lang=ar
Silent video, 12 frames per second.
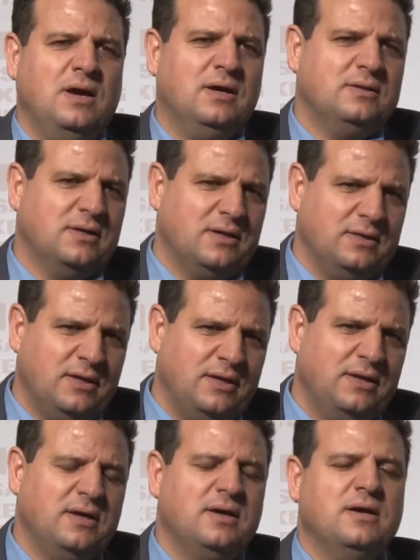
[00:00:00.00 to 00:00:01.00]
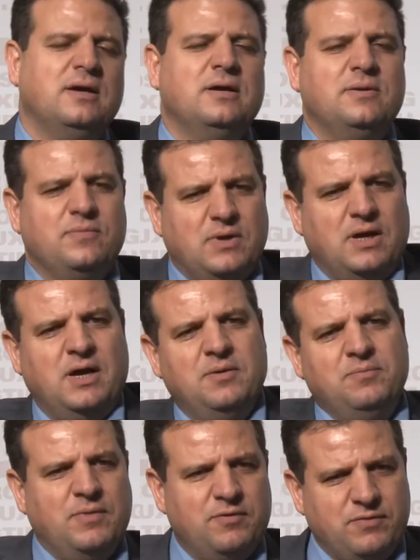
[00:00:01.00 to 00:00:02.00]
أعتقد أن
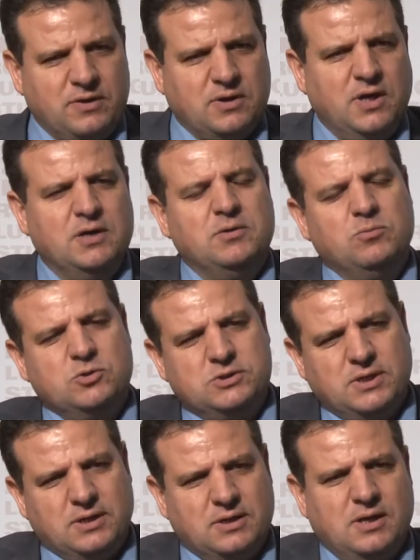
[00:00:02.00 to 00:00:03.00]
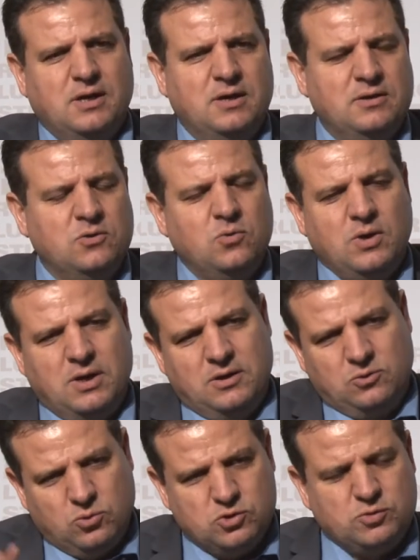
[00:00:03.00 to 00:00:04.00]
أهم ما في القائمة المشتركة هو
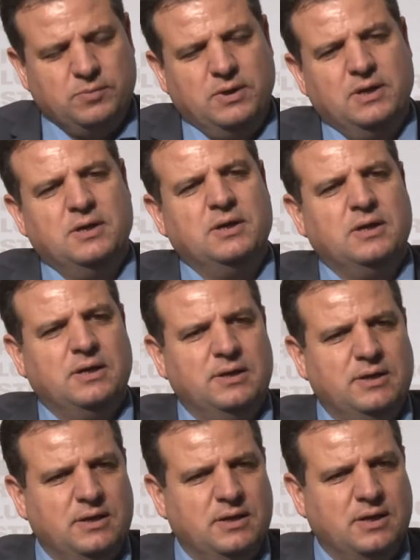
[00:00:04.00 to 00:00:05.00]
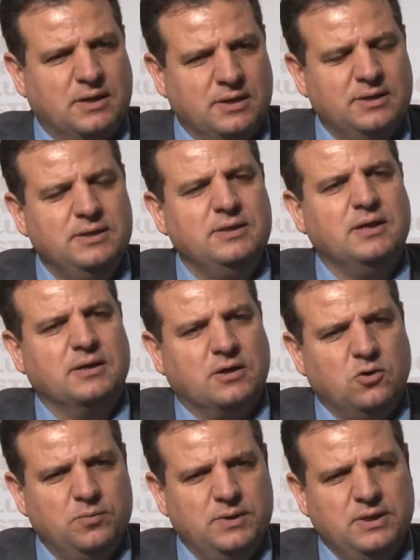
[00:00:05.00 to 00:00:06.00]
أن تجمع الأقلية
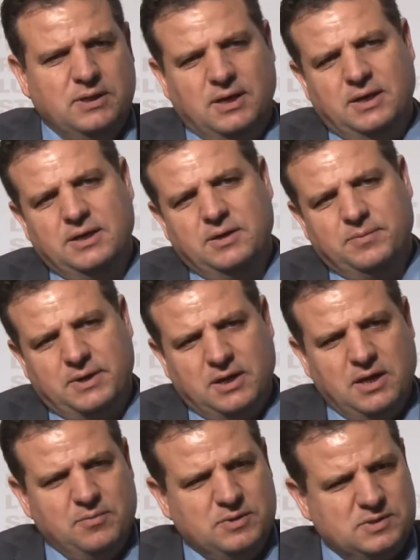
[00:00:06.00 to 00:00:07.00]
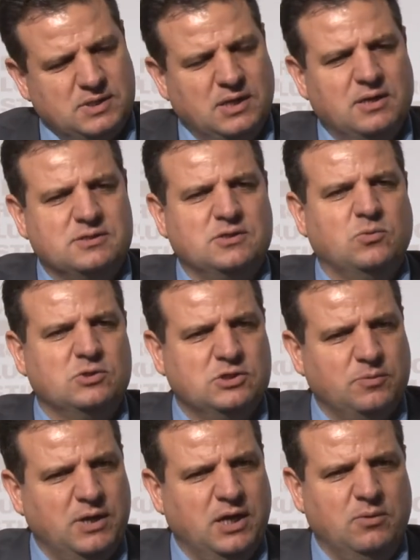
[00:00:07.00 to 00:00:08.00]
القومية على برنامج سياسي
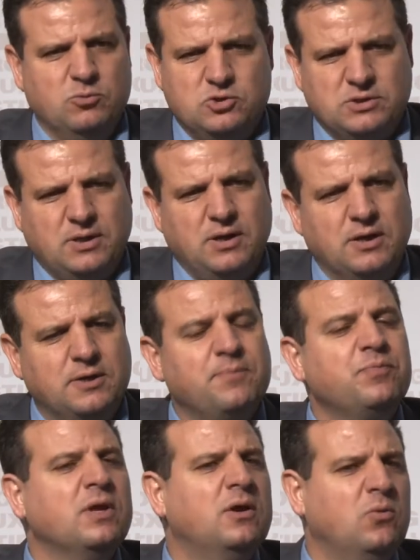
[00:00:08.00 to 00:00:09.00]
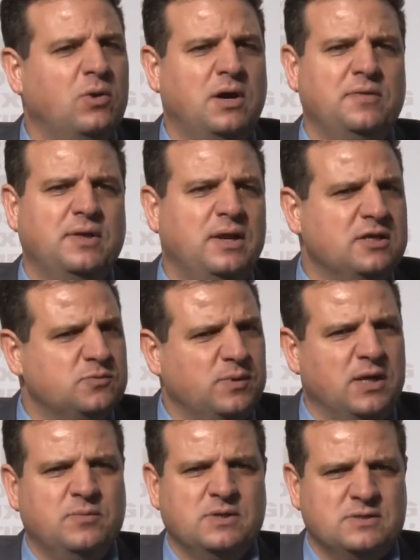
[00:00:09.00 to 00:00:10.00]
واجتماعي مشترك وهذا ليس
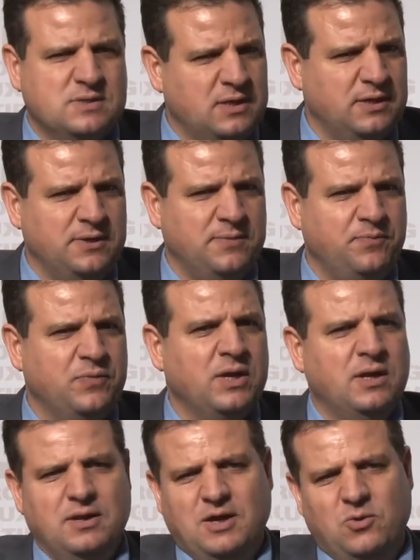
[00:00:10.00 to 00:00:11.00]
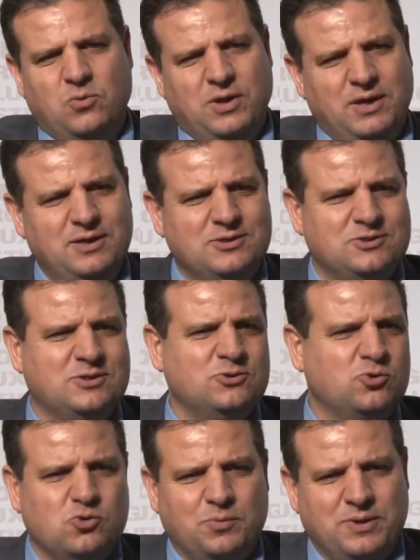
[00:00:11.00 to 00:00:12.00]
بالأمر السهل نحن نعيش
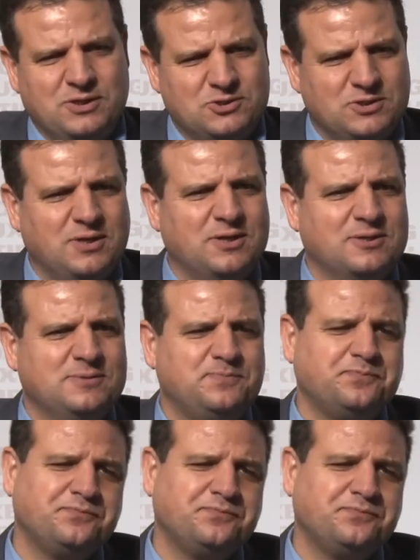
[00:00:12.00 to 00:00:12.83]
جزء من الشرق